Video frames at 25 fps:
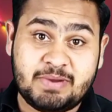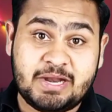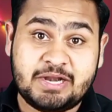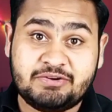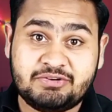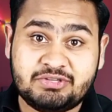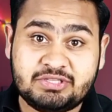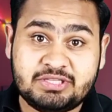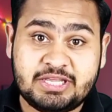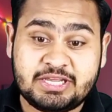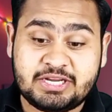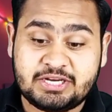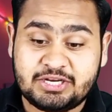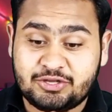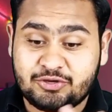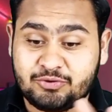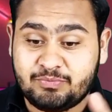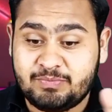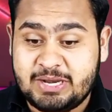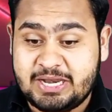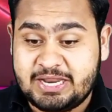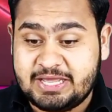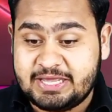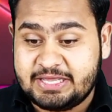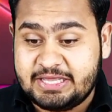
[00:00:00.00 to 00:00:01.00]
की बैटरी देखने को
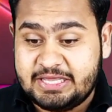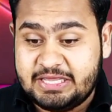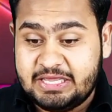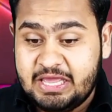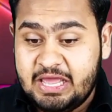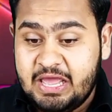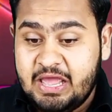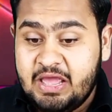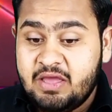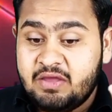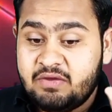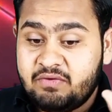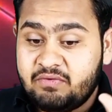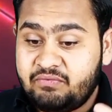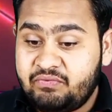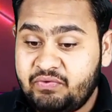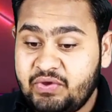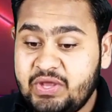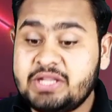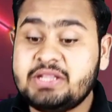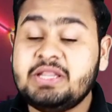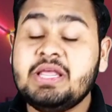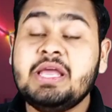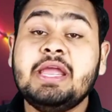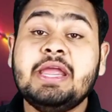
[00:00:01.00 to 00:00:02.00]
मिलेगी
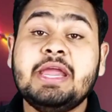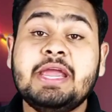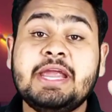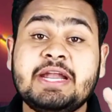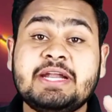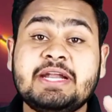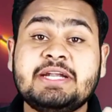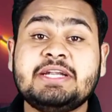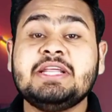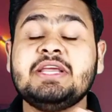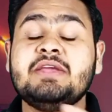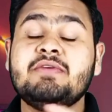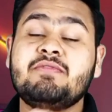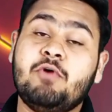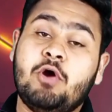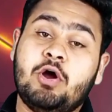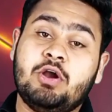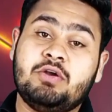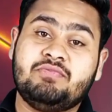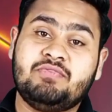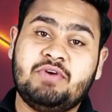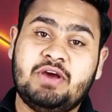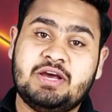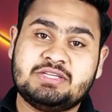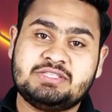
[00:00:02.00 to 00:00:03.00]
विद 80
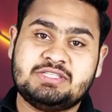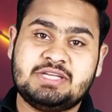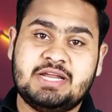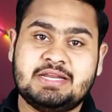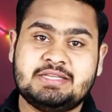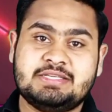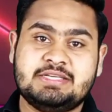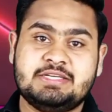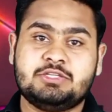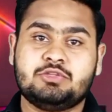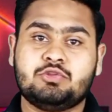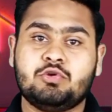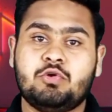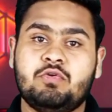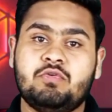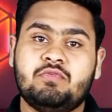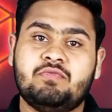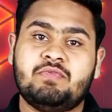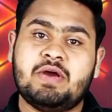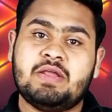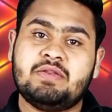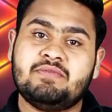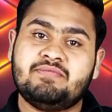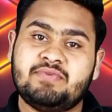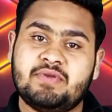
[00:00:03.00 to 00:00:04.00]
वॉट फास्ट चार्जिंग तो
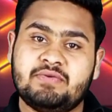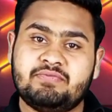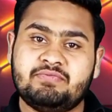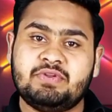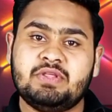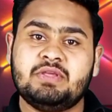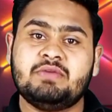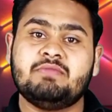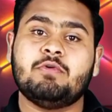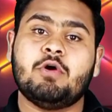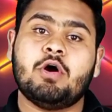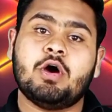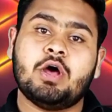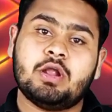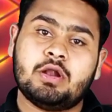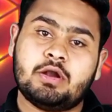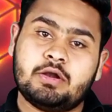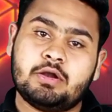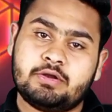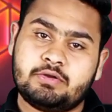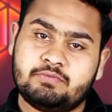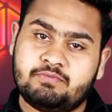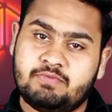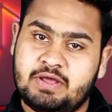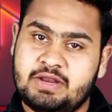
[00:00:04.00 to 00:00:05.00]
150 फिफ्टी
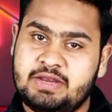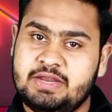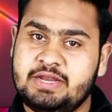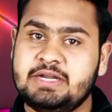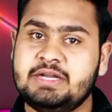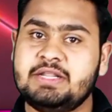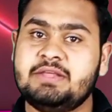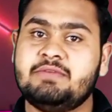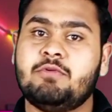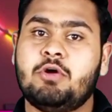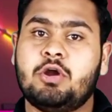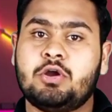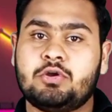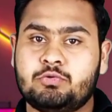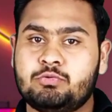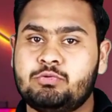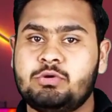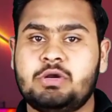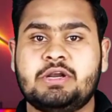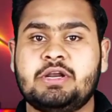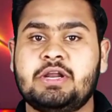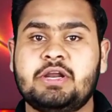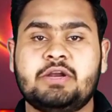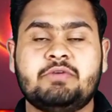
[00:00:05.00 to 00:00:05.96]
वॉट वन एटी वॉट टू